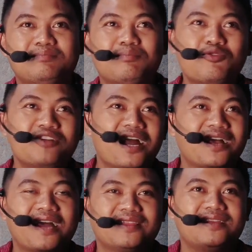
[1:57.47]

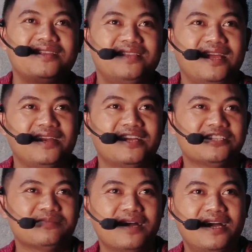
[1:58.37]
bukan kata di tenda
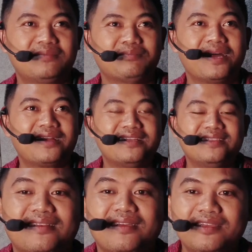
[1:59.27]
jemaat, mar
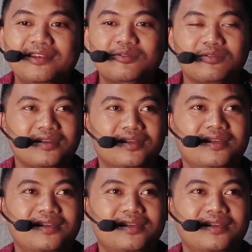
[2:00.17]
tenda induk,